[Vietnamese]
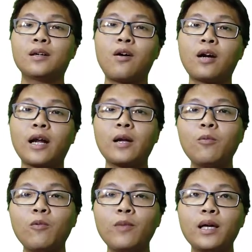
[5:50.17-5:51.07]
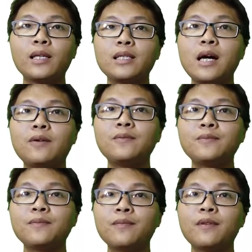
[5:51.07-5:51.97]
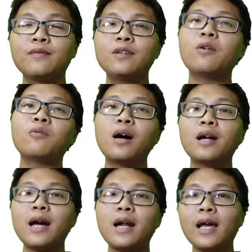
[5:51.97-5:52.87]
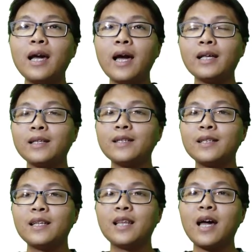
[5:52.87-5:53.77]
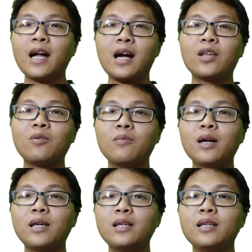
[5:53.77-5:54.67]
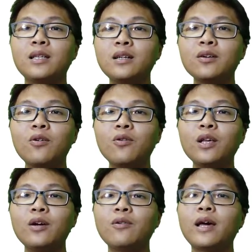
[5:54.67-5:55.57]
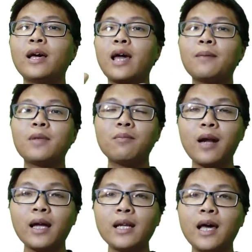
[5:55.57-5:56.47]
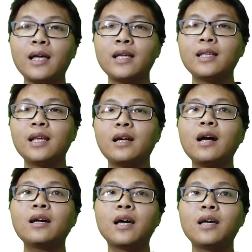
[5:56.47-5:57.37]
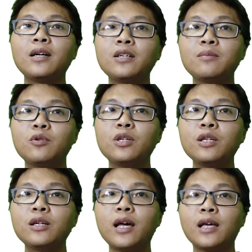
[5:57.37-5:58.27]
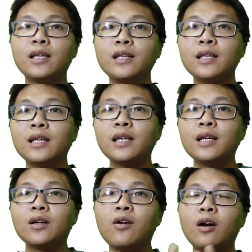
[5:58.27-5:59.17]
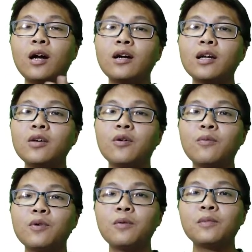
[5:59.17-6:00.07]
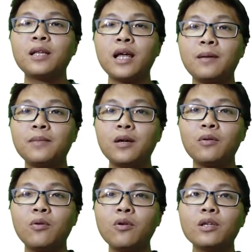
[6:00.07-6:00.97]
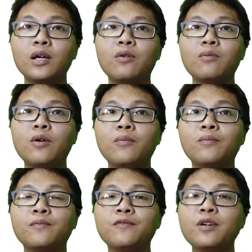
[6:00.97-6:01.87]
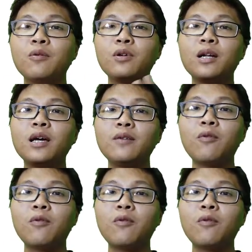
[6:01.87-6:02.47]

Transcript: Còn đặc điểm vùng miền thì sao? ví dụ nơi đã nắng gắt thì ta cần chuẩn bị nước uống nhiều nè kem chống nắng nè những nơi nghỉ ngơi buổi trưa nè còn nơi có nhiều côn trùng thì ta em theo thuốc diệt côn trùng ví dụ như đi